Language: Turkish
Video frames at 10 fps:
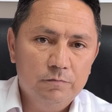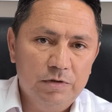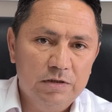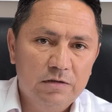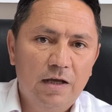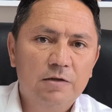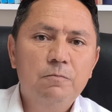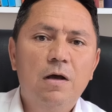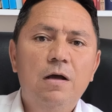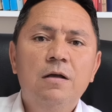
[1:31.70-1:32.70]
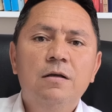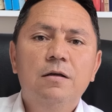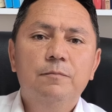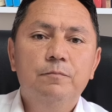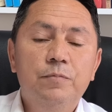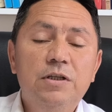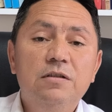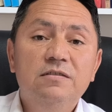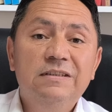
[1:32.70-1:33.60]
bir dayatma, bir